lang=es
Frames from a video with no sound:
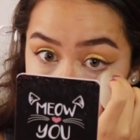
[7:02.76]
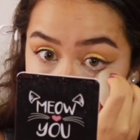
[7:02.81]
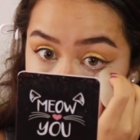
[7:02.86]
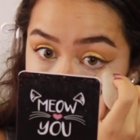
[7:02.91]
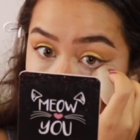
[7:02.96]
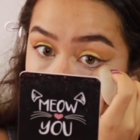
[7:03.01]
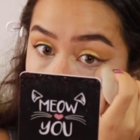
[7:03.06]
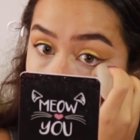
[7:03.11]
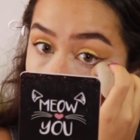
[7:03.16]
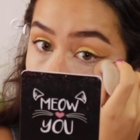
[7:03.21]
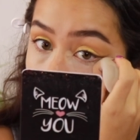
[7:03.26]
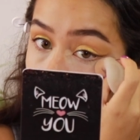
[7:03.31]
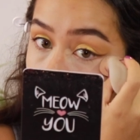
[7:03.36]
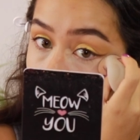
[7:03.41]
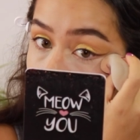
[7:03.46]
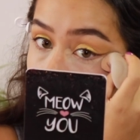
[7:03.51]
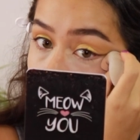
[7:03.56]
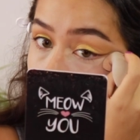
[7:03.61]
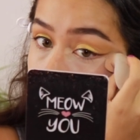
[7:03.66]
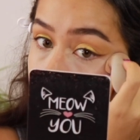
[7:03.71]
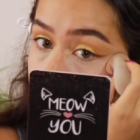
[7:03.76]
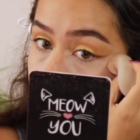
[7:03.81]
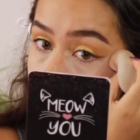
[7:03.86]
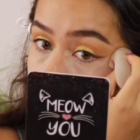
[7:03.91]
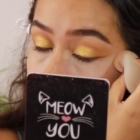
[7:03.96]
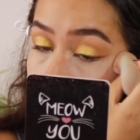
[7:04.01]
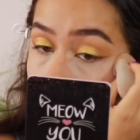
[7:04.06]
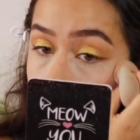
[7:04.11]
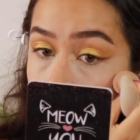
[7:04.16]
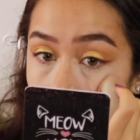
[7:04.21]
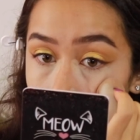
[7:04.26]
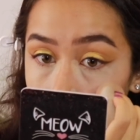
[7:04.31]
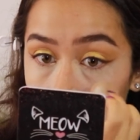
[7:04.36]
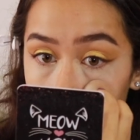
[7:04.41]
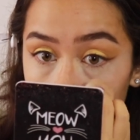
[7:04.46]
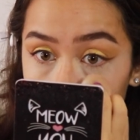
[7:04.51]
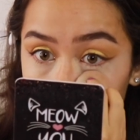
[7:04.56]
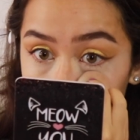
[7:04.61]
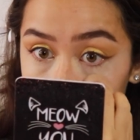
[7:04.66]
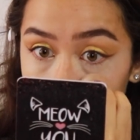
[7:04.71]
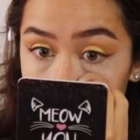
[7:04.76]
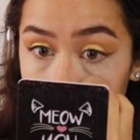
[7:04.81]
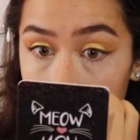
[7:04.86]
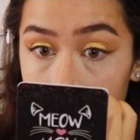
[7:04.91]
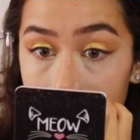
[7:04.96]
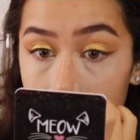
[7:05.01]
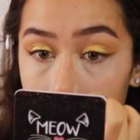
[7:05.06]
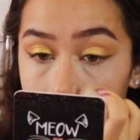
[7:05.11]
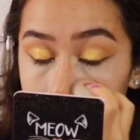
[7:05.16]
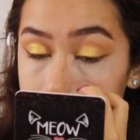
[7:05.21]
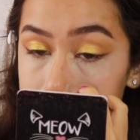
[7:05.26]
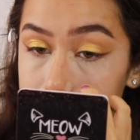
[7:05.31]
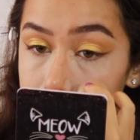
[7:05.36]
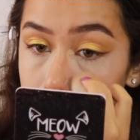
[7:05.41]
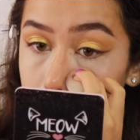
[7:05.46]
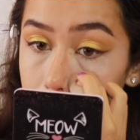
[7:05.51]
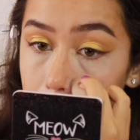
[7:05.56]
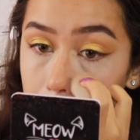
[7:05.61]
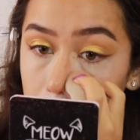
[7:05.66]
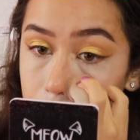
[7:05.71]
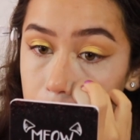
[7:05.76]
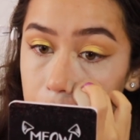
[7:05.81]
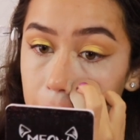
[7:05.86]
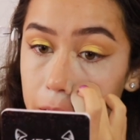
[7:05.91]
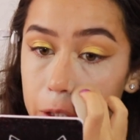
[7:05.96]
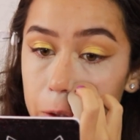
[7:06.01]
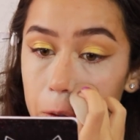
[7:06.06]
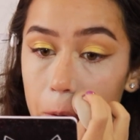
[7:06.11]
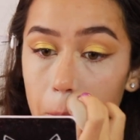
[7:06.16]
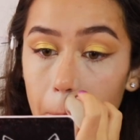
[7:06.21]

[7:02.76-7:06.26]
que ya vamos a ver bien cómo sería ese proceso.